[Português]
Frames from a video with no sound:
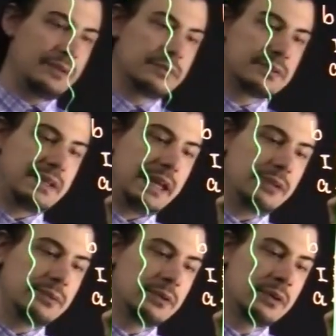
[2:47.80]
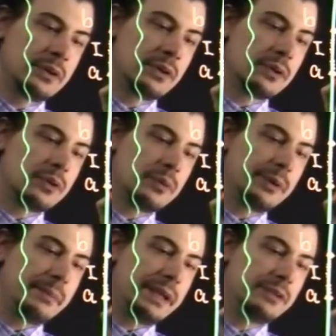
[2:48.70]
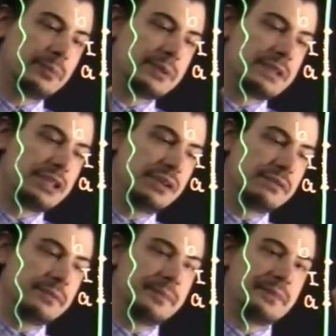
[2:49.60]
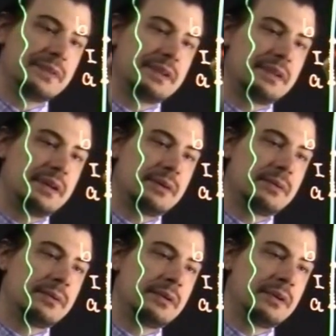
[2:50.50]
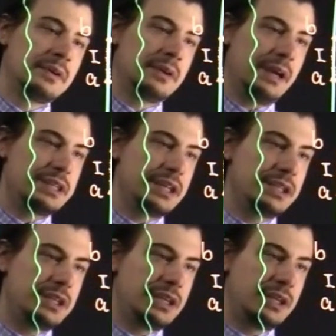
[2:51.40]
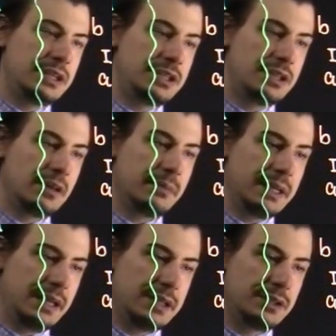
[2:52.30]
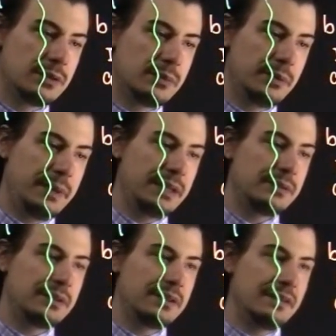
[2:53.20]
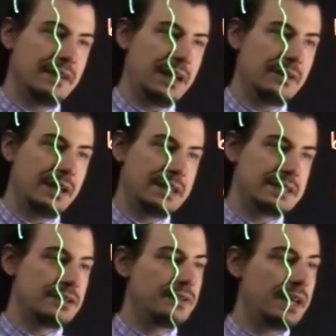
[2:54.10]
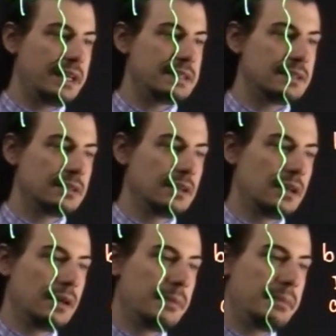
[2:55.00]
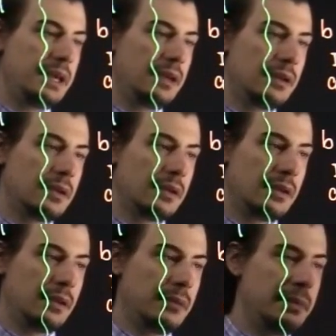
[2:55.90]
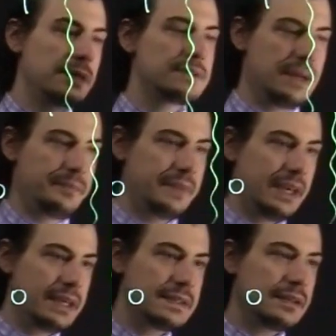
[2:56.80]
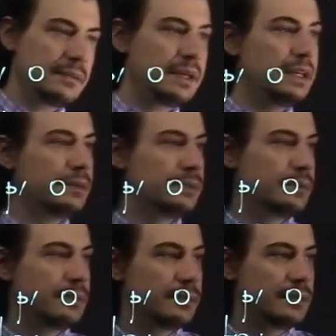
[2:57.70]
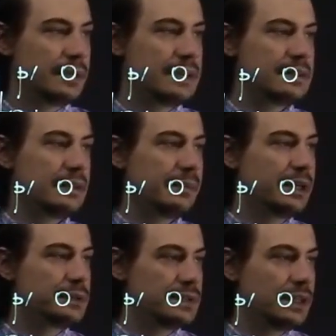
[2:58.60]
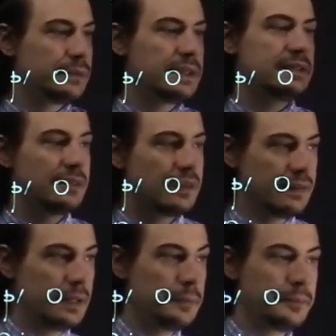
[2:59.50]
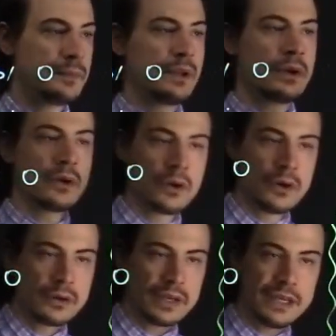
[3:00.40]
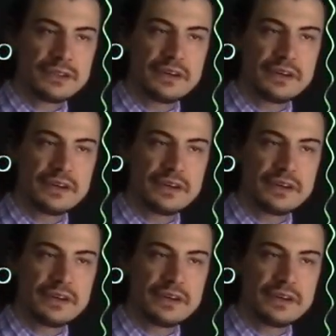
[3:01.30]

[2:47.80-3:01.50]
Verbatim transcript: um certo comprimento positivo. Então, a gente chama né, de comprimento do intervalo essa diferença B menos A. Esse tamanho esse tamanhozinho desse intervalo. O que a gente